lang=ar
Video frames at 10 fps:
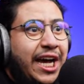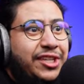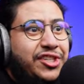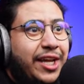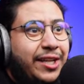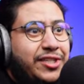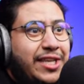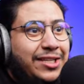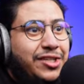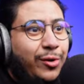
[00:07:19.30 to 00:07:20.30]
قاعد يصير
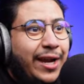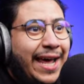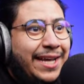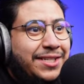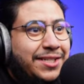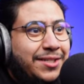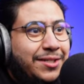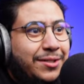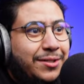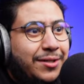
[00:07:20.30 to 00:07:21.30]
تستنزل ليش؟
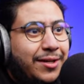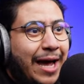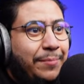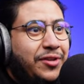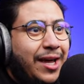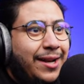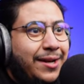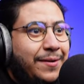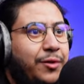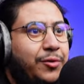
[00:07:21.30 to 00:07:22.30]

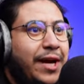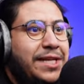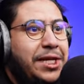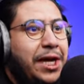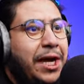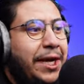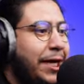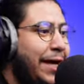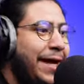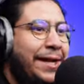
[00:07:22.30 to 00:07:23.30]
كابتن متوجه
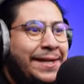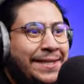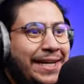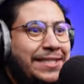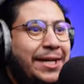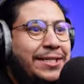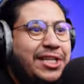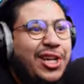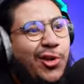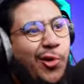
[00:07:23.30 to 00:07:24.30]
حاليا عشان
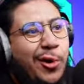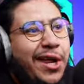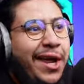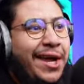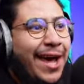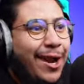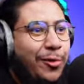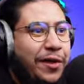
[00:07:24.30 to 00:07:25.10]
نسجل دخول يا عيال